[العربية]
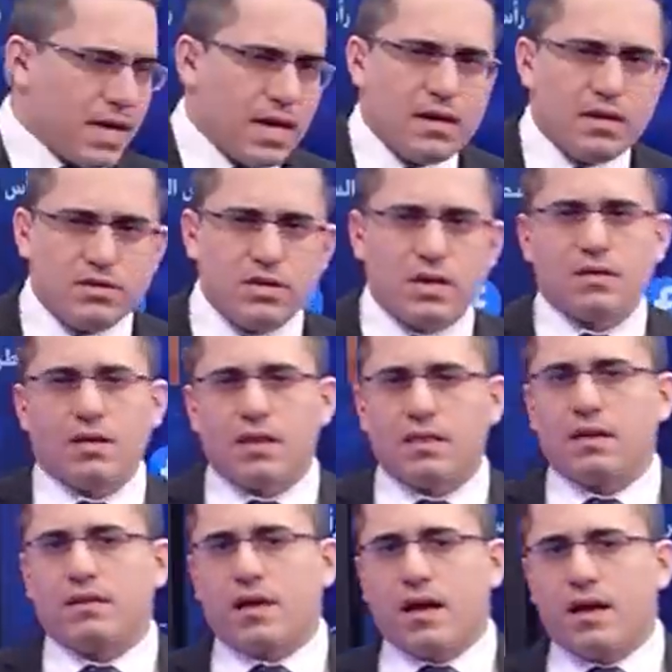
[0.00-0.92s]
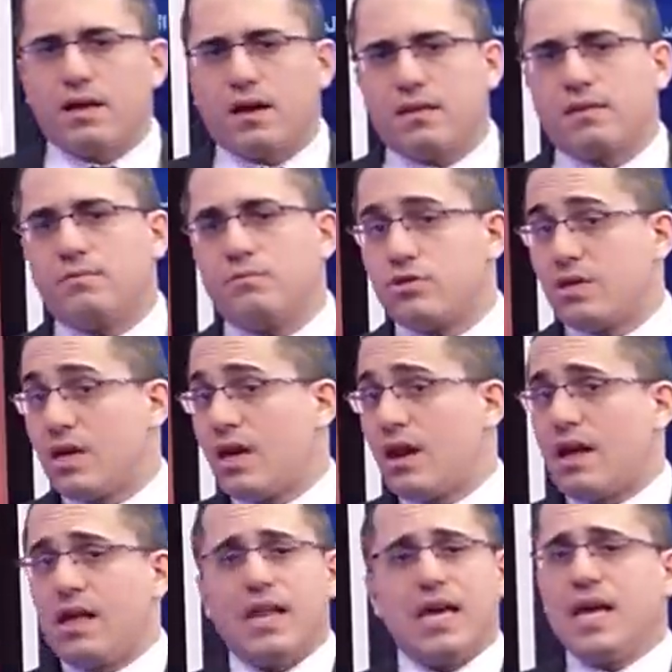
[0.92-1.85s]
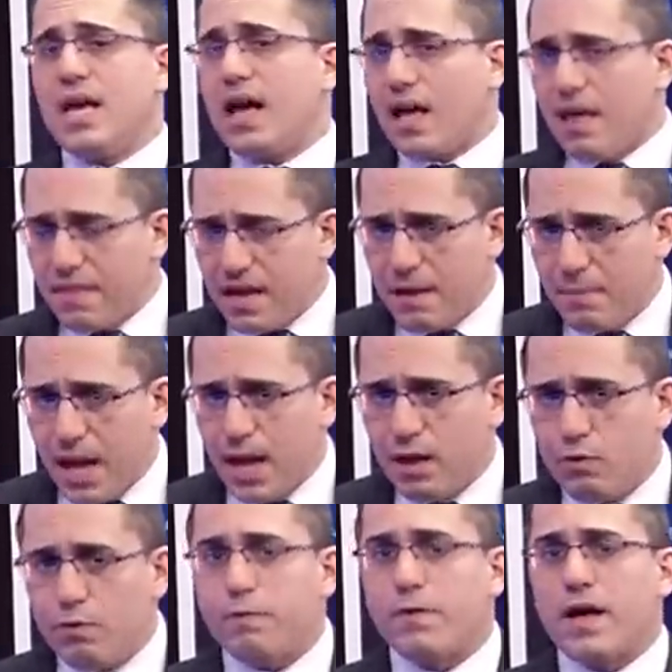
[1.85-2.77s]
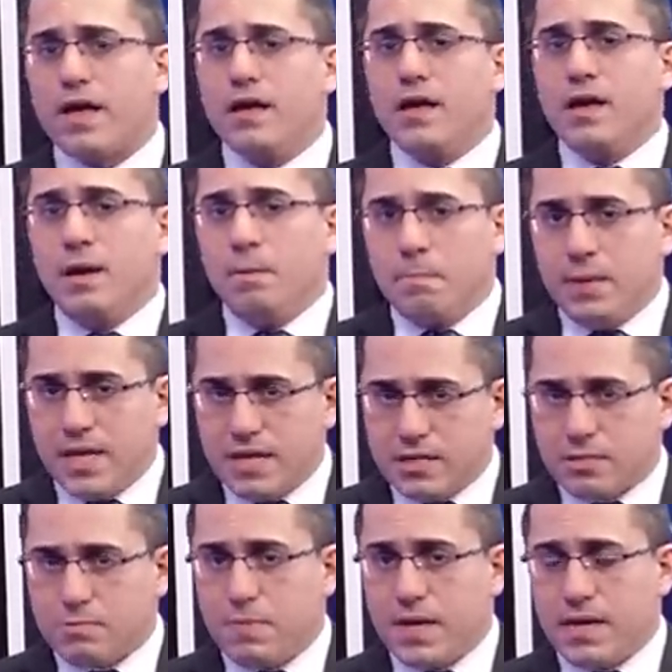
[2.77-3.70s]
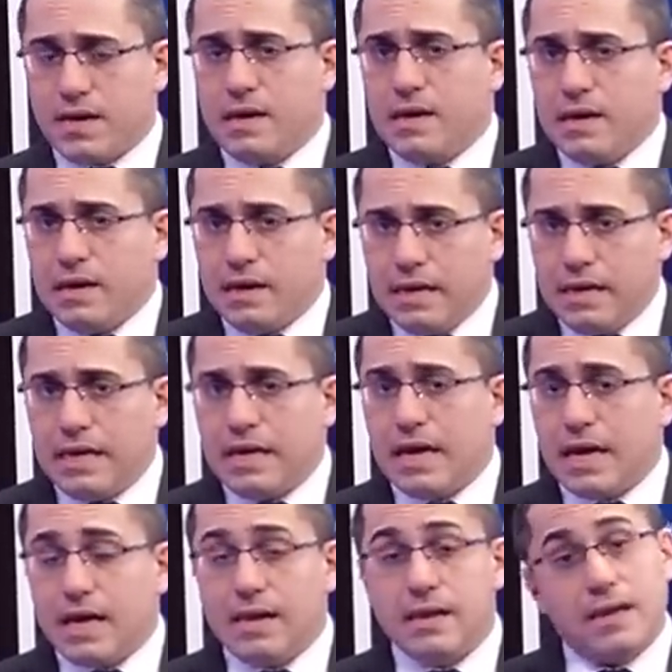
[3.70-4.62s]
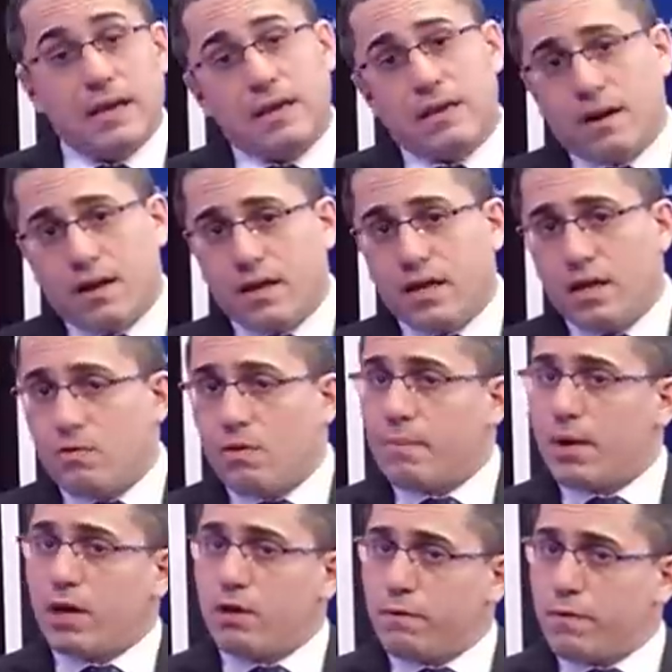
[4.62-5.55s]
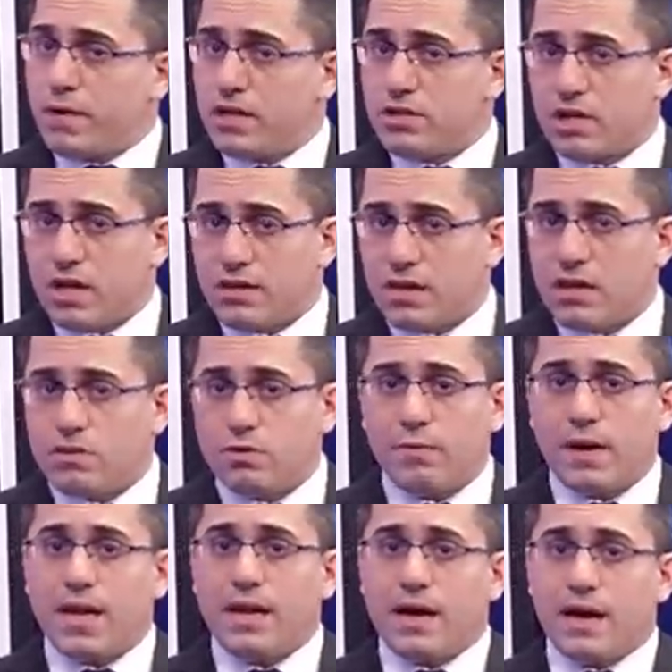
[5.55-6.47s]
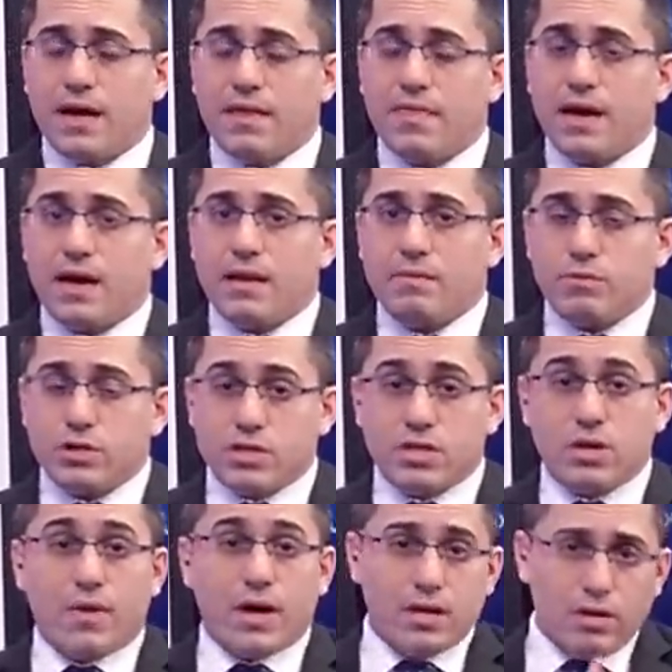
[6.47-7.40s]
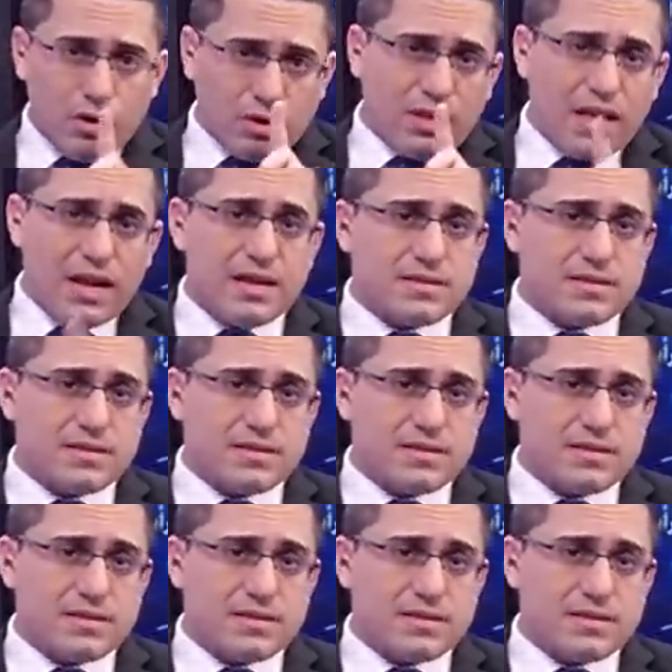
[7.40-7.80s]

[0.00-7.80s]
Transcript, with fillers: بها نشاطات للطائرات المسيرة اللي هي قضية معروفة بالنسبة للإيرانيين ومعروفة نشاطاتهم على هذا المستوى النقطة